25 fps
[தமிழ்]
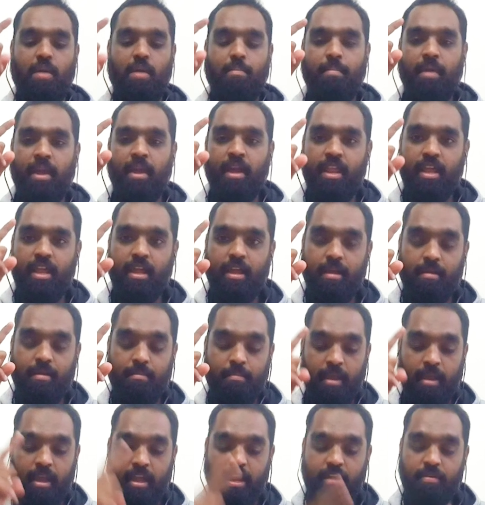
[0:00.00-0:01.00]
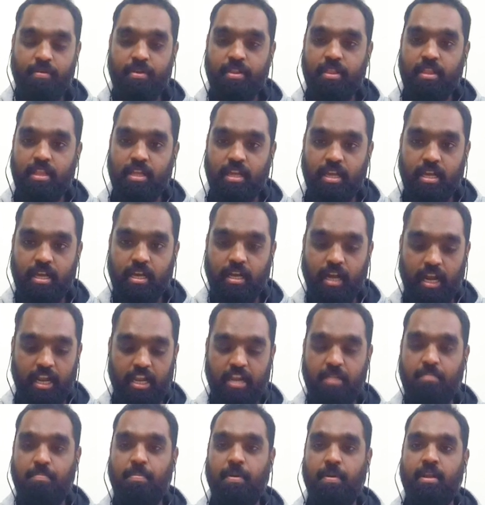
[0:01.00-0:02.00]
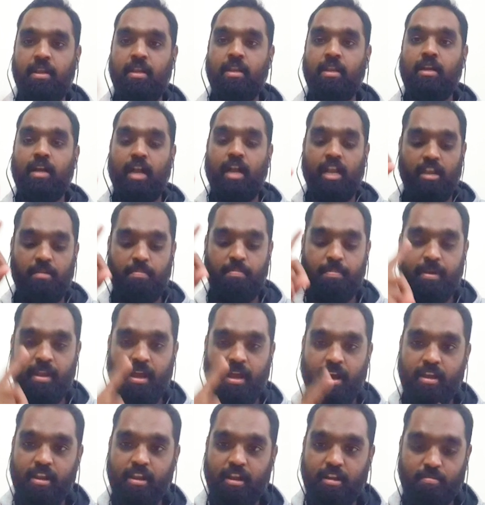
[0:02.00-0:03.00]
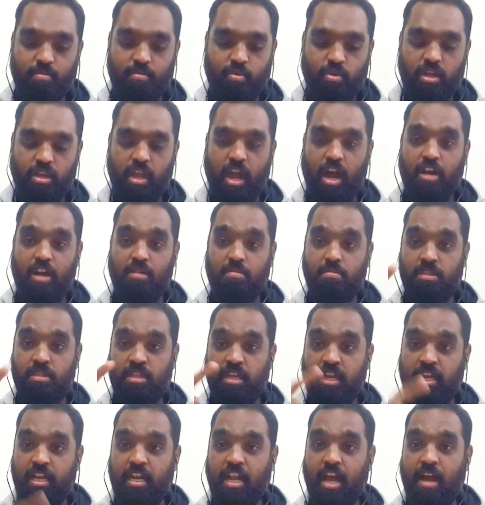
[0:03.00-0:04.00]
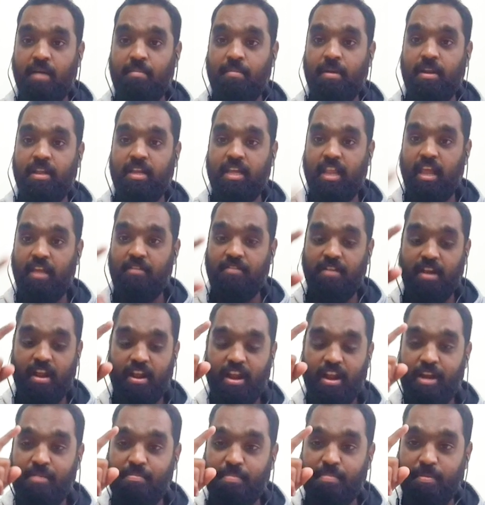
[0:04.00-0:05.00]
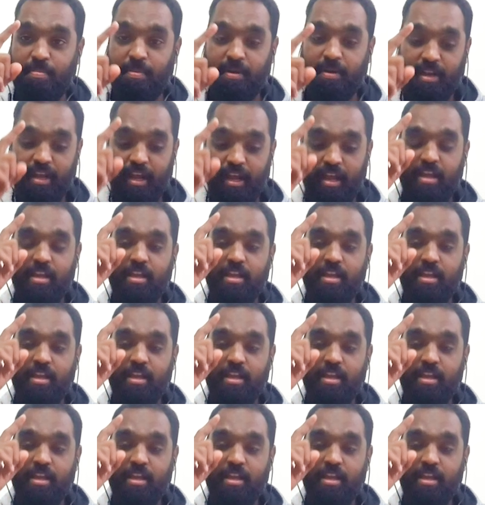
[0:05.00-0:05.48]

மேரி மேரி வந்து கன்னிப்பெண் கன்னிப்பெண்ணா இருக்கும் போது யாரும் தீண்டாமல் இறைவனால் அனுப்பப்பட்ட